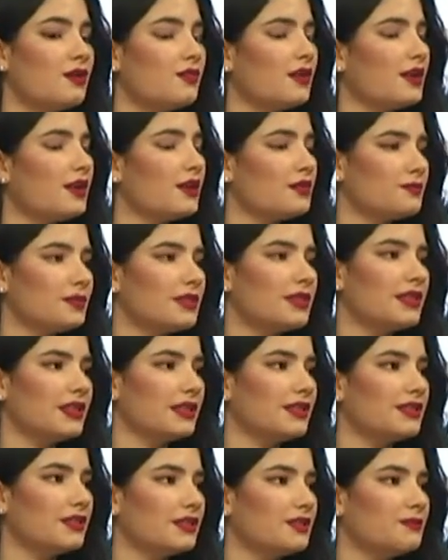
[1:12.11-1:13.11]
Fakat bir
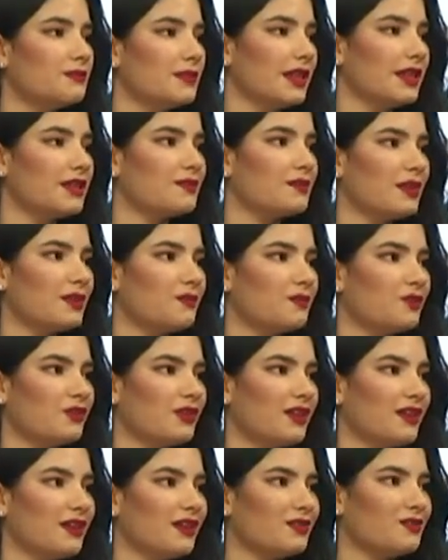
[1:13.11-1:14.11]
iki dilim ekmek
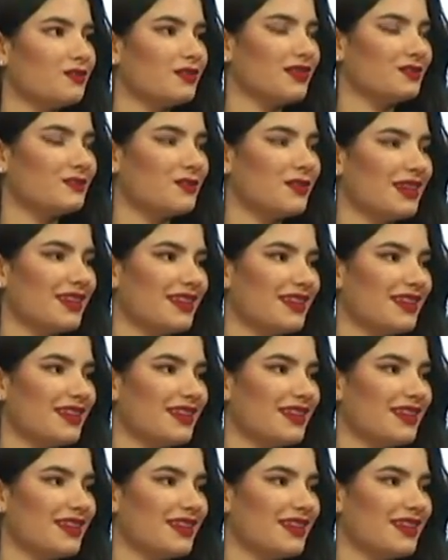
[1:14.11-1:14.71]
mutlaka tüketmek